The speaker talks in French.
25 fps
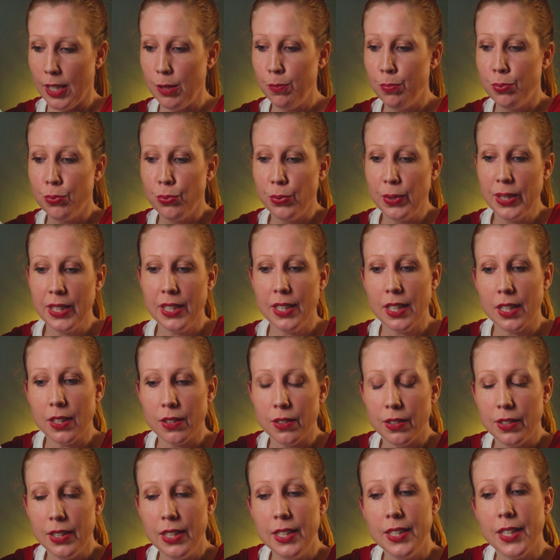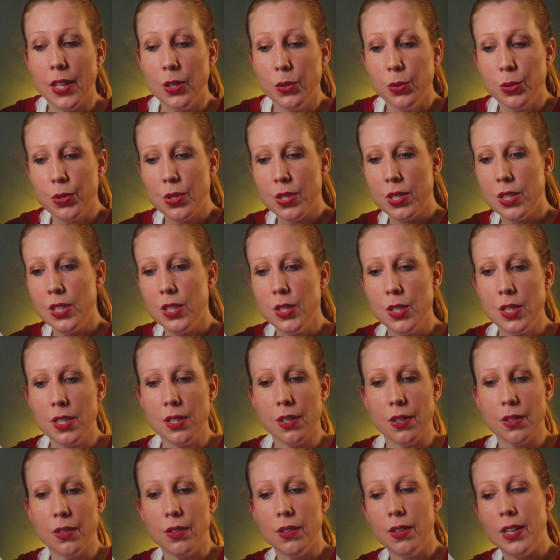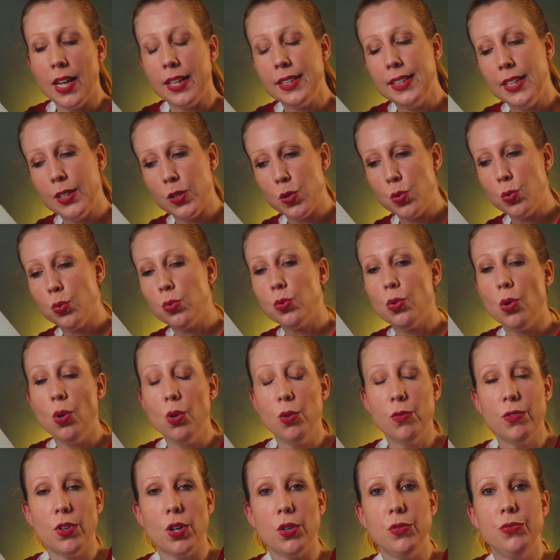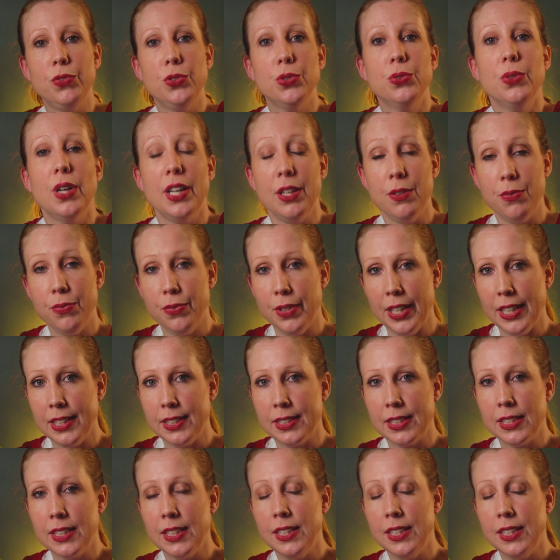Et puis, euh, il y a aussi euh, la question de l'overview effect,